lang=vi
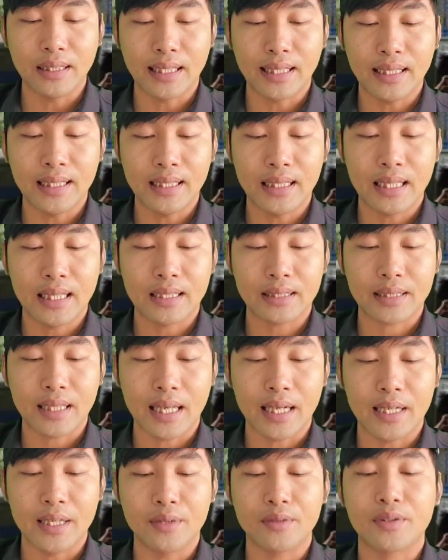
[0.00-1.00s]
cái à,
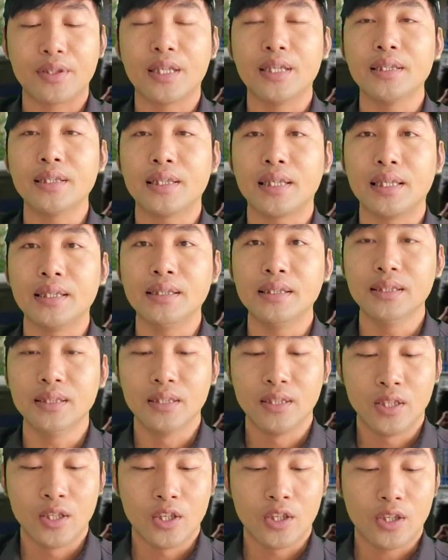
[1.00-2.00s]
tài liệu chứng cứ
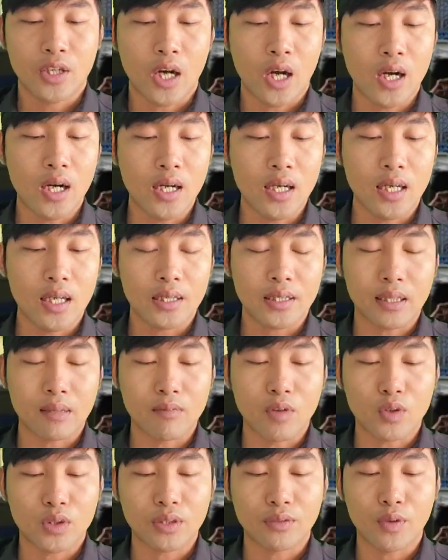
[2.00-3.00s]
có à,
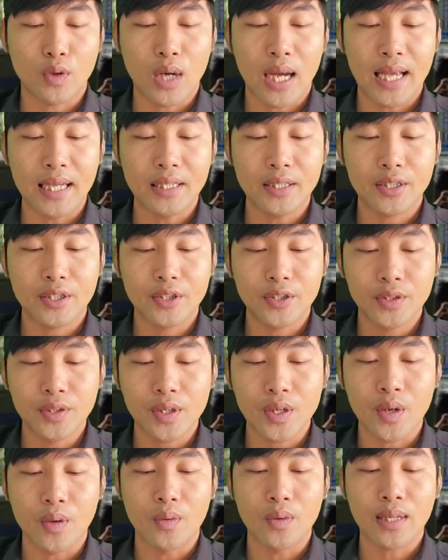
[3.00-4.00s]
trong một số vụ án
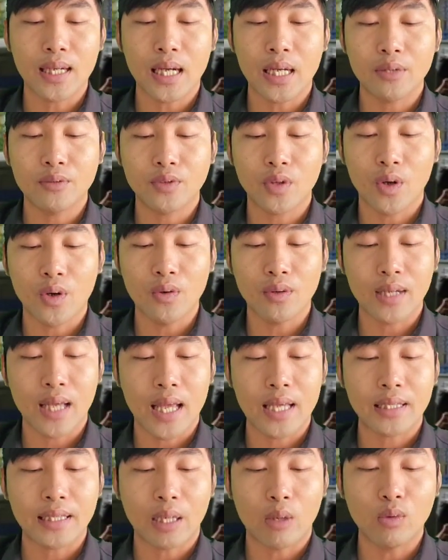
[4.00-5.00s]
chưa đủ các yếu tố
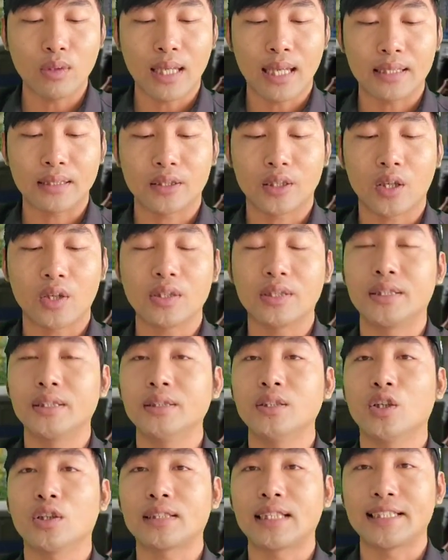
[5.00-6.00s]
để cấu thành tội
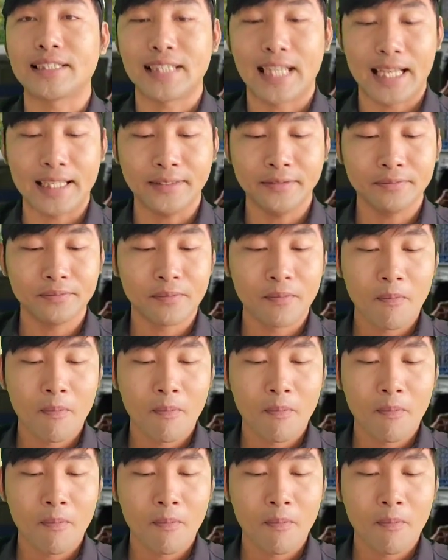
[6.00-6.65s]
cưỡng đoạt tài sản